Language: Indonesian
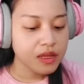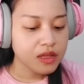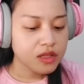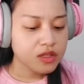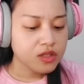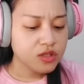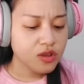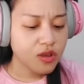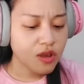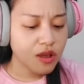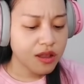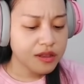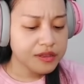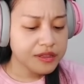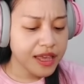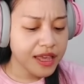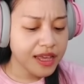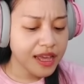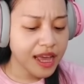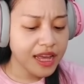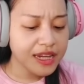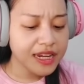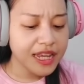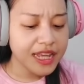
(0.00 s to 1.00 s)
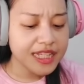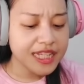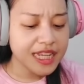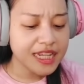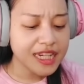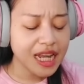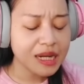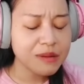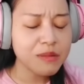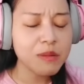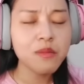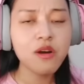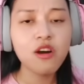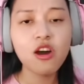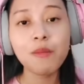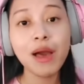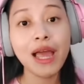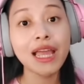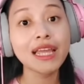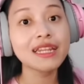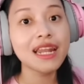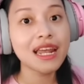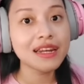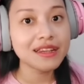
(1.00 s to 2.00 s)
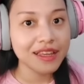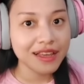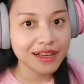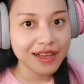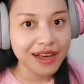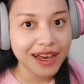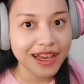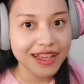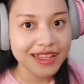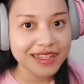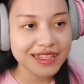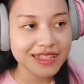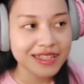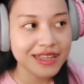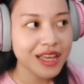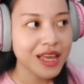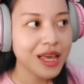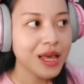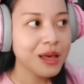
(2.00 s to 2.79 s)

Soalnya nggak diizinkan membawa mainan ya guys.